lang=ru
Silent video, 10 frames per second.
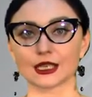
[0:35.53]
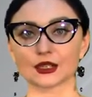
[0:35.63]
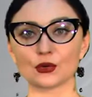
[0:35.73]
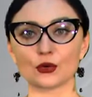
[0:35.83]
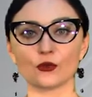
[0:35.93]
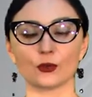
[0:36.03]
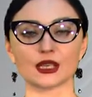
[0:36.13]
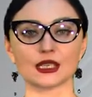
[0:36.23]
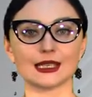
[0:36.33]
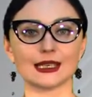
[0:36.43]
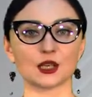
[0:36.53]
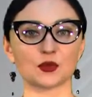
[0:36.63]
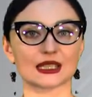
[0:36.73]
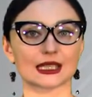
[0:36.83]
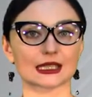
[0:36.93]
которую в
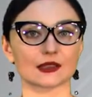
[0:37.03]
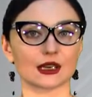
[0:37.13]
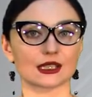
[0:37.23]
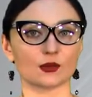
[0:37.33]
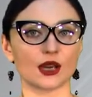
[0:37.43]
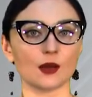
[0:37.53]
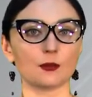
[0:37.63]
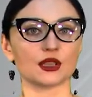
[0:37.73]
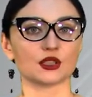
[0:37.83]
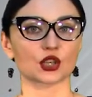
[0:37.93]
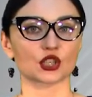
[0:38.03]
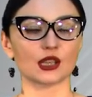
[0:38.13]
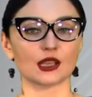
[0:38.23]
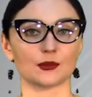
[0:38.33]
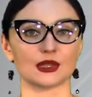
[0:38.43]
понедельник 15 октября
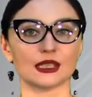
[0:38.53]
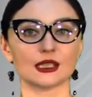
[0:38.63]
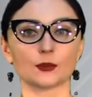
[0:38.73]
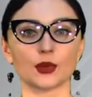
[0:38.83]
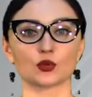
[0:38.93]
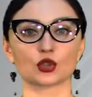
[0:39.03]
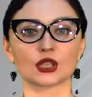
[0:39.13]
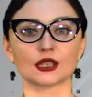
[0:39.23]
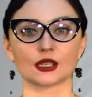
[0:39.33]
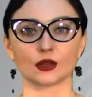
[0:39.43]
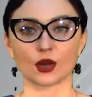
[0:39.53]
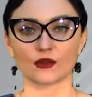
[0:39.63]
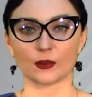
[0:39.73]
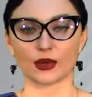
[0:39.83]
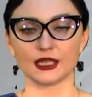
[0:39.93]
поддержал Комитет по
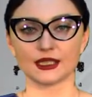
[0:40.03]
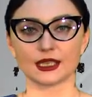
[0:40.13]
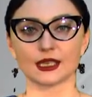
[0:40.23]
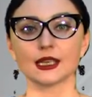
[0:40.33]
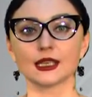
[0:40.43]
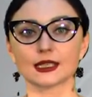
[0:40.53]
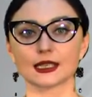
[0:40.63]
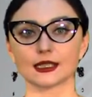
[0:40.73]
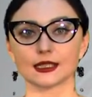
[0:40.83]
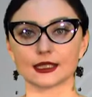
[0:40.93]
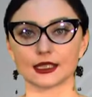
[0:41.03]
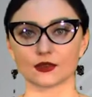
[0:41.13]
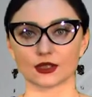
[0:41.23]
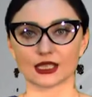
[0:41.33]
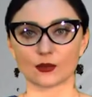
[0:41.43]
бюджетно-налоговой политике
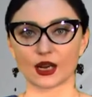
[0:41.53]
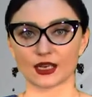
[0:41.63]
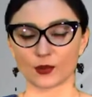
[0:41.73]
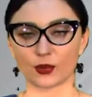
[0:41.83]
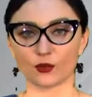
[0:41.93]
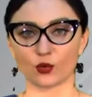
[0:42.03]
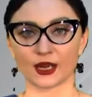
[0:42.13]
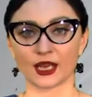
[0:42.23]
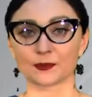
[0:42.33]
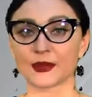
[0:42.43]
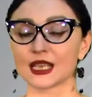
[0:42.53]
Законодательного собрания Приморья,